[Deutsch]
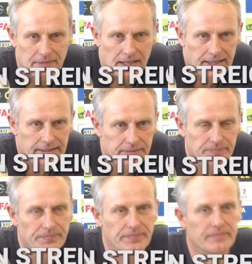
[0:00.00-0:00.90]
Nein,
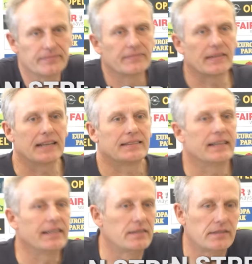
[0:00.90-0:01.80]
es
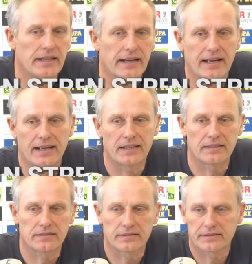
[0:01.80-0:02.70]
ist äh,
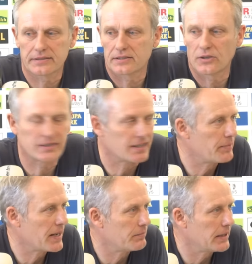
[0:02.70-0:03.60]
Gott sei
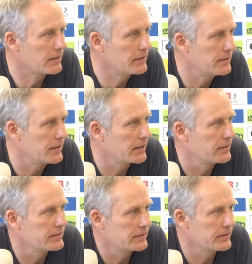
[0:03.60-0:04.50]
natürlich.
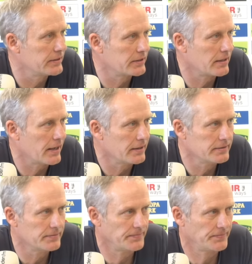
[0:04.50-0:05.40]
Das ist klar.
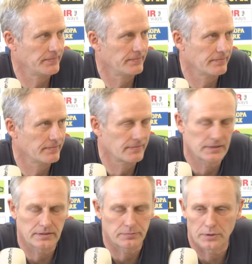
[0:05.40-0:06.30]

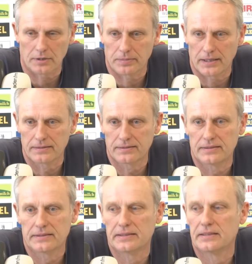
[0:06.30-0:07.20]
Das ist furchtbar.
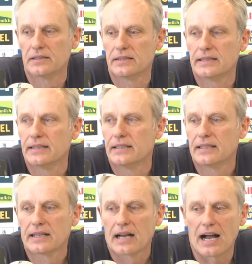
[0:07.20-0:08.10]

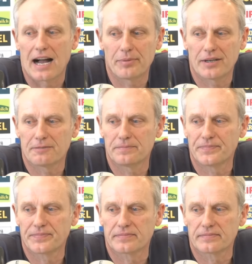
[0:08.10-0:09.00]
Aber
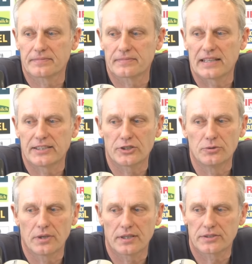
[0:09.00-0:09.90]
es ist
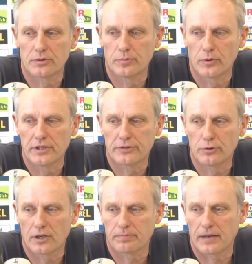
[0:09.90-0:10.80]
nur symbolisch
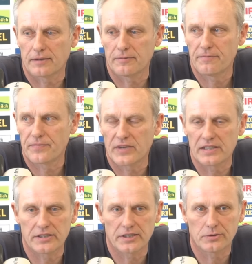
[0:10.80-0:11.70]
furchtbar, weil
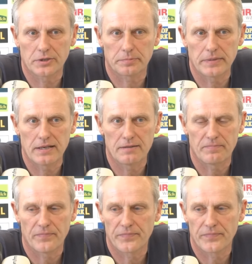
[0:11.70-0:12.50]
es ist ja nur ein Spiel ist.